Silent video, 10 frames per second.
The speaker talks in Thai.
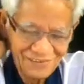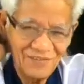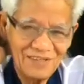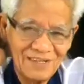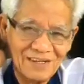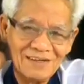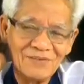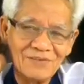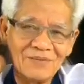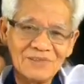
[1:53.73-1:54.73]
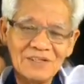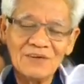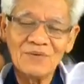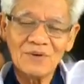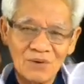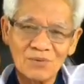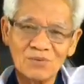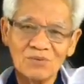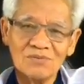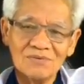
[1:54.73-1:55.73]
สร้างมาที่ไหนก็เรื่องทำใช่เรื่องของเรา
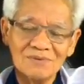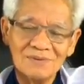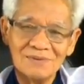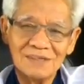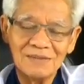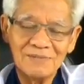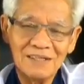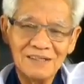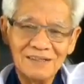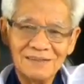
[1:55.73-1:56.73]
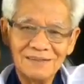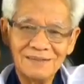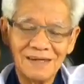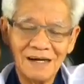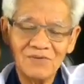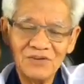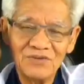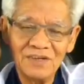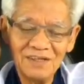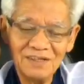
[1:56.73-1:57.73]
โอเคไหมกักเอาไว้
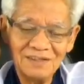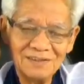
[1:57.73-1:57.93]
สิ